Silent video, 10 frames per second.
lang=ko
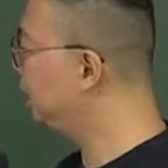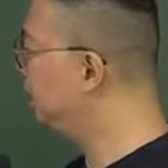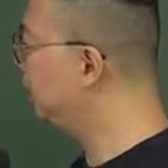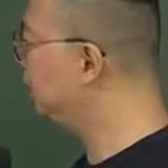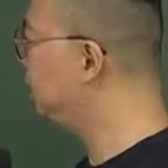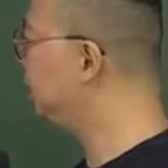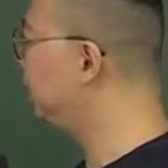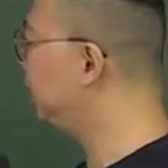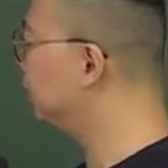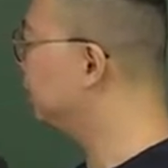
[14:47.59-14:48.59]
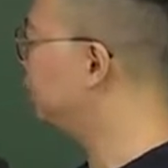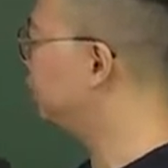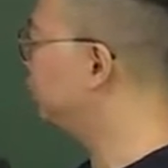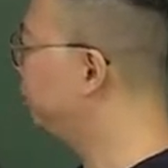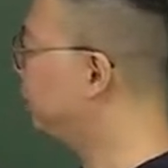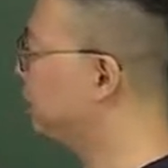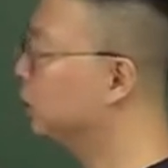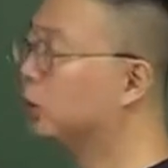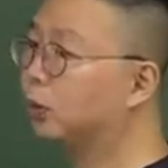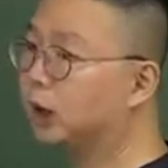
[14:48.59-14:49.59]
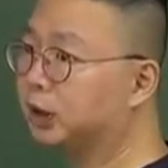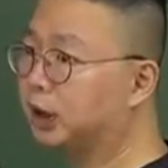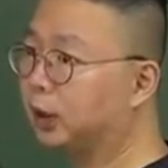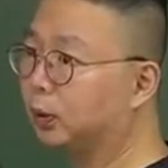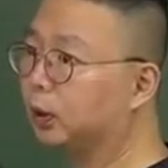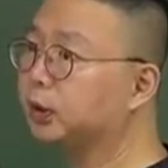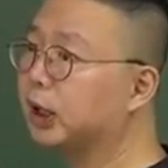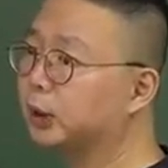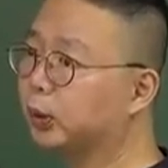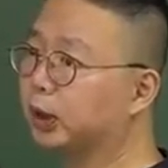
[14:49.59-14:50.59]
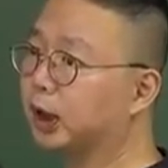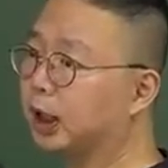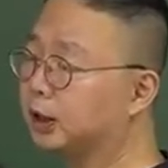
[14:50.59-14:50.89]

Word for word: 1년이 지나서 취소 심판을 청구하더라도 재소 기간,